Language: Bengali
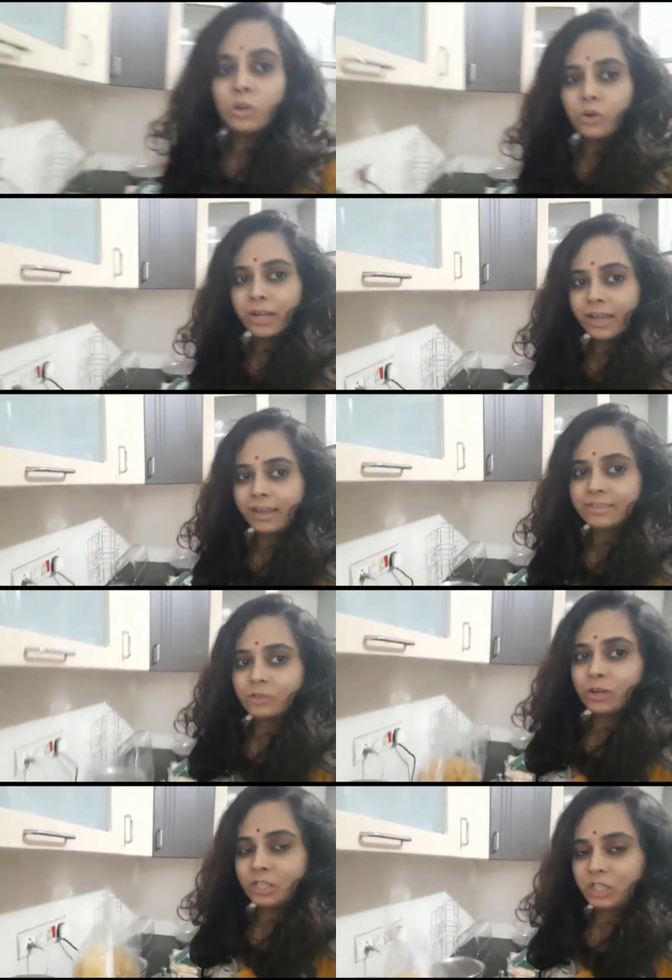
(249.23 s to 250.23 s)
ওরা এই যে
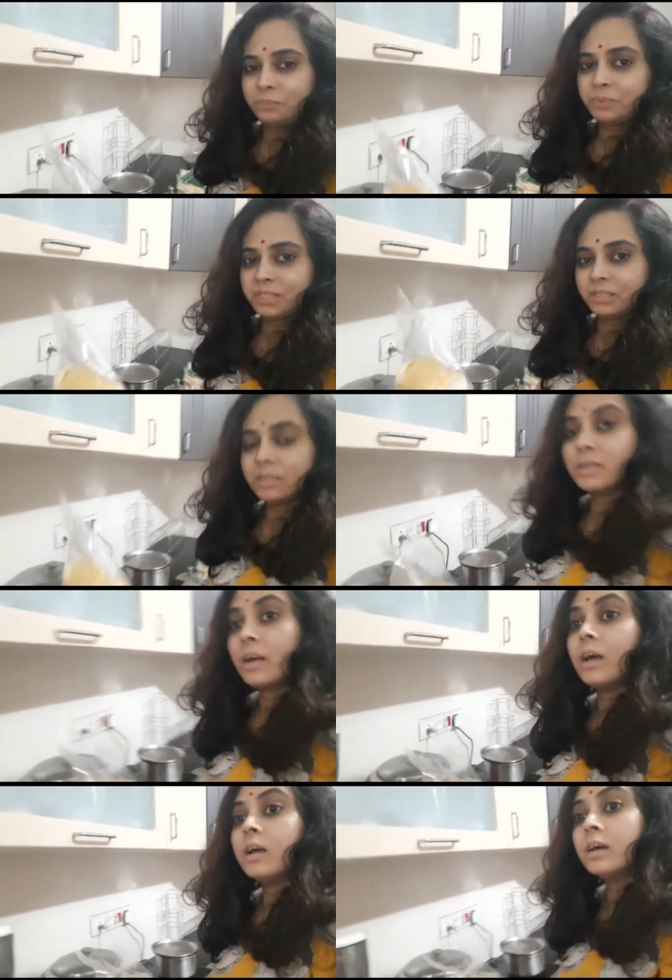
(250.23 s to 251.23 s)
ওরা চিপস
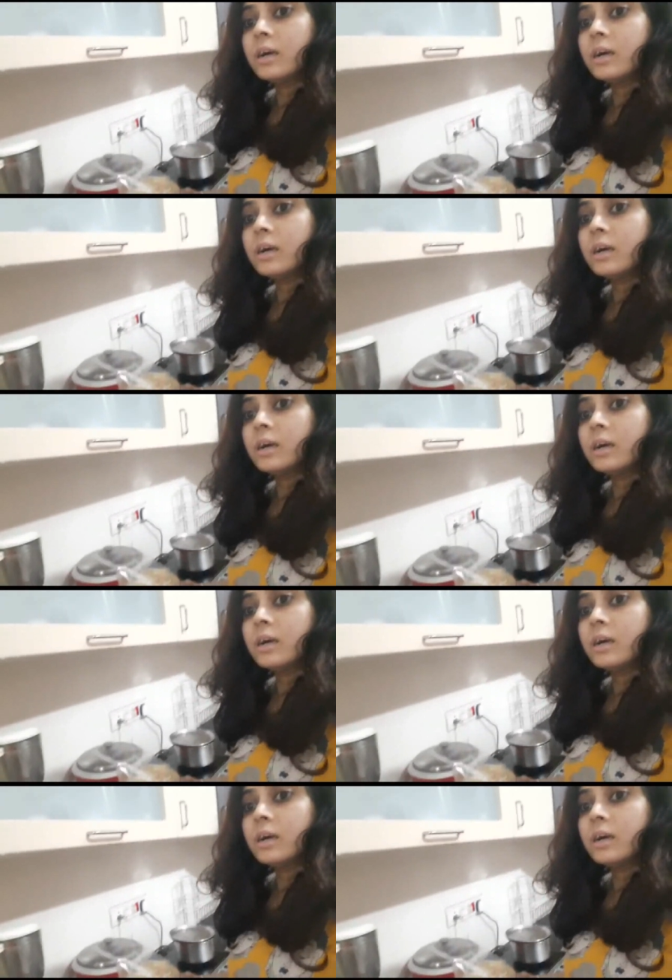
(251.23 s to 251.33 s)
হ্যাঁ